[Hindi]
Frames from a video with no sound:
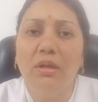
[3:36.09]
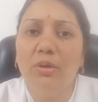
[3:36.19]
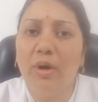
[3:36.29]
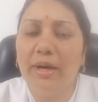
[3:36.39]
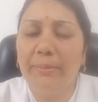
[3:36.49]

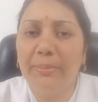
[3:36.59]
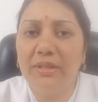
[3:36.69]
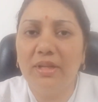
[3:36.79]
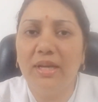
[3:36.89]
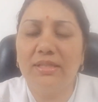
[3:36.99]
तो अगर
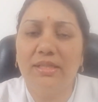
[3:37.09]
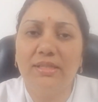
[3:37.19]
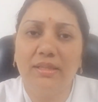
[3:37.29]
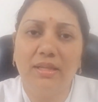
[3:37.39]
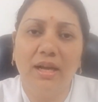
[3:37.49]
पंद्रह से
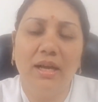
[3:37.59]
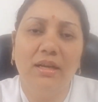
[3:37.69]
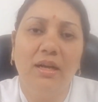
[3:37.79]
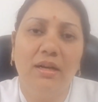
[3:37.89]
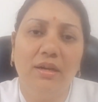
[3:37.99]
सत्रह
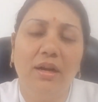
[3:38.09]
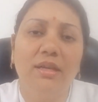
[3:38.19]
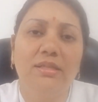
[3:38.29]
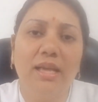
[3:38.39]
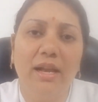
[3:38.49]

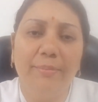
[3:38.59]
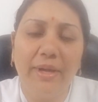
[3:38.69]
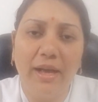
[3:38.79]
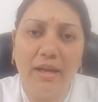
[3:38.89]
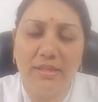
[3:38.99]
अठारह साल
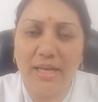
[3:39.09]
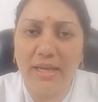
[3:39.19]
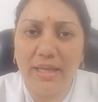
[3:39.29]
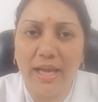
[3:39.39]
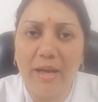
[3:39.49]
में
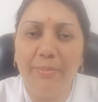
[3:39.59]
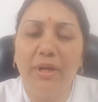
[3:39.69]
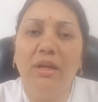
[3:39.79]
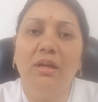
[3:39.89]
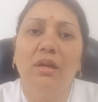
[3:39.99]
साल के आप
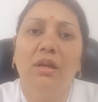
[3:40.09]
हैं